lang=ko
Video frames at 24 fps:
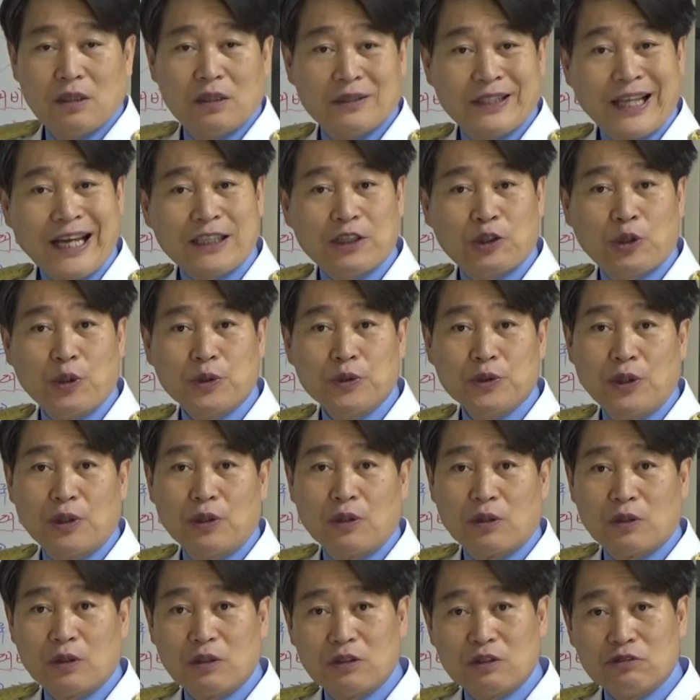
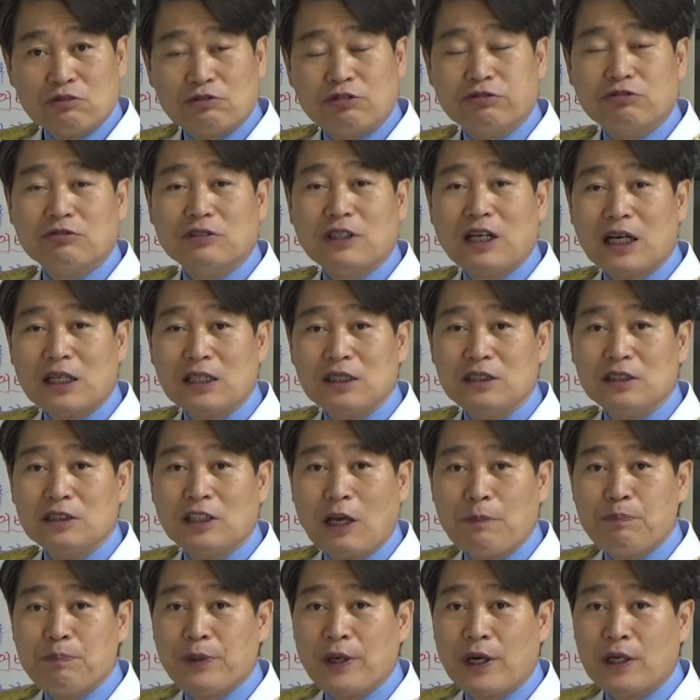대통령, 국가를
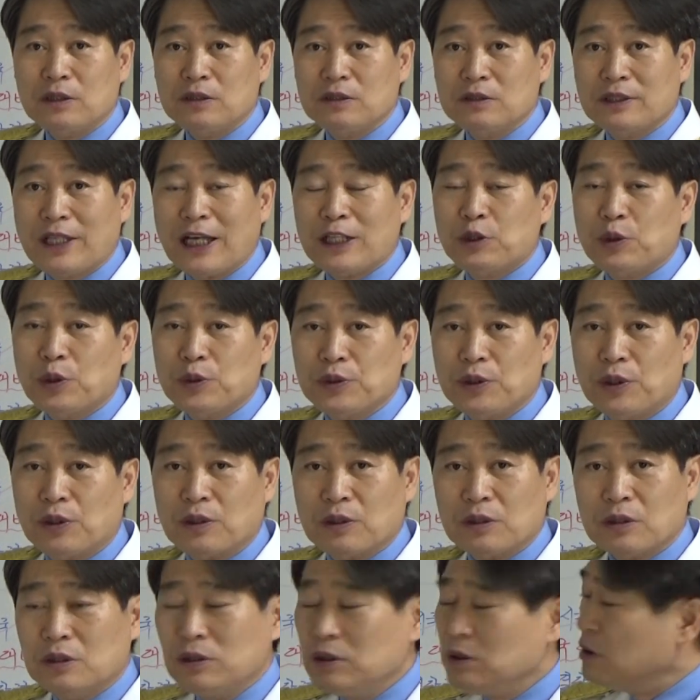대표하는
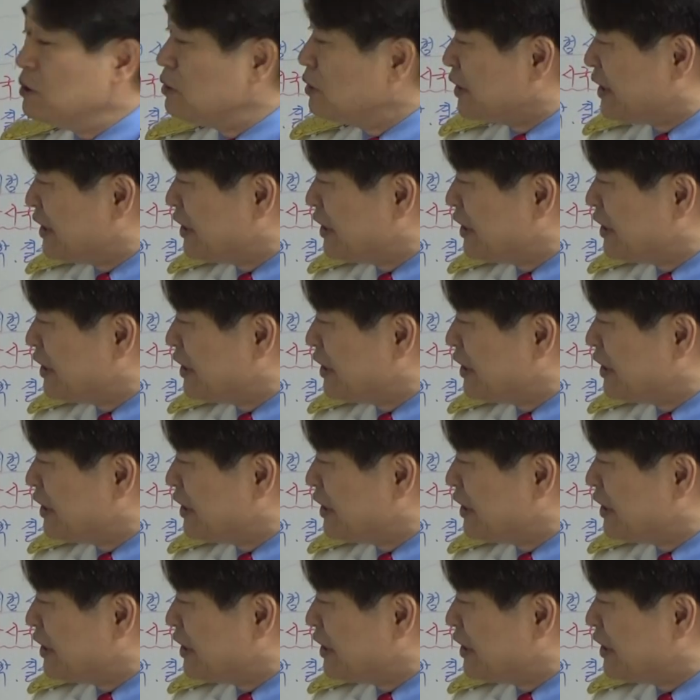대통령, 그